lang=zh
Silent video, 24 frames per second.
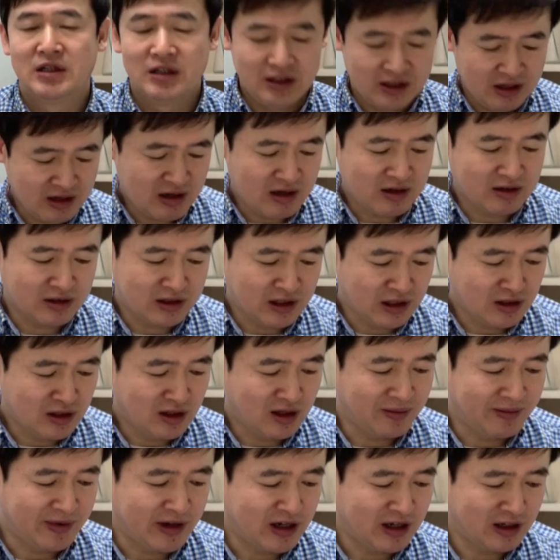第二个在这
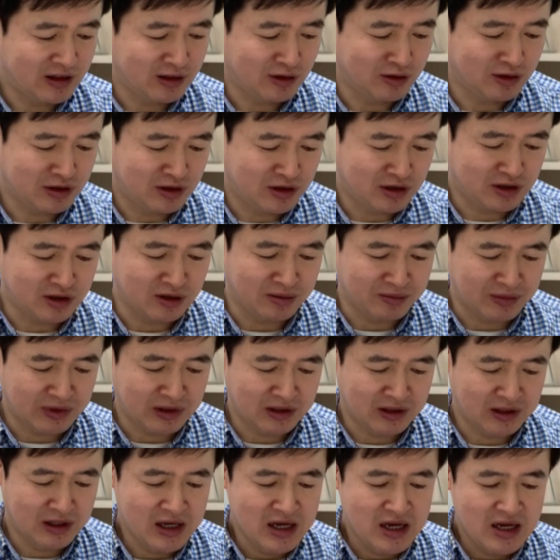里边看到的是什么
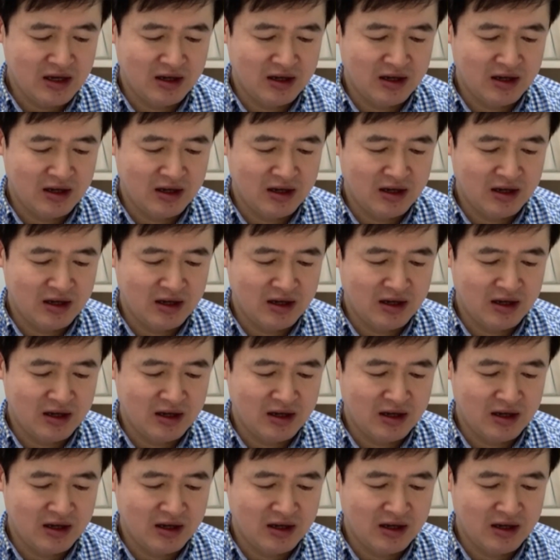呢？